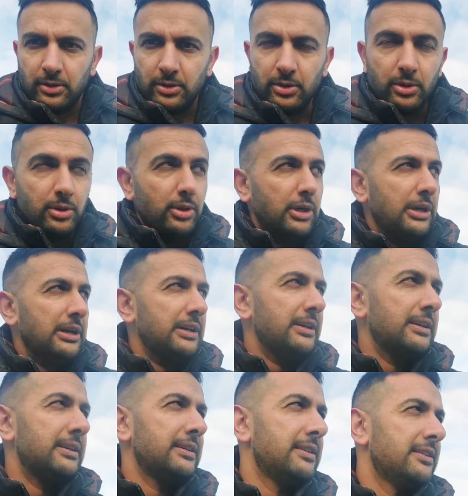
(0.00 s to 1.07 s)
तो
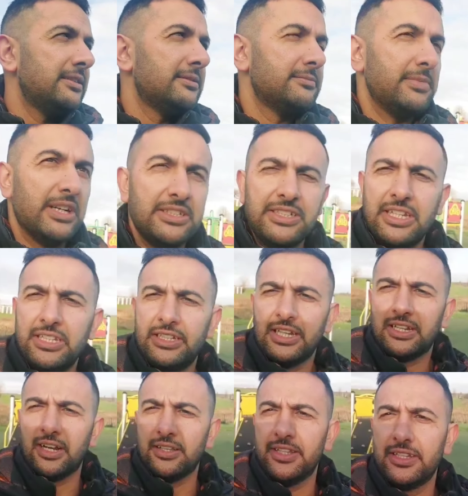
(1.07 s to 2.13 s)
बस यही
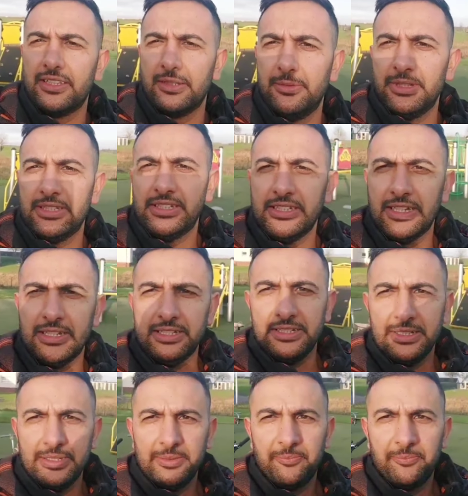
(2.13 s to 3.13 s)
दिखाना था बेसिकली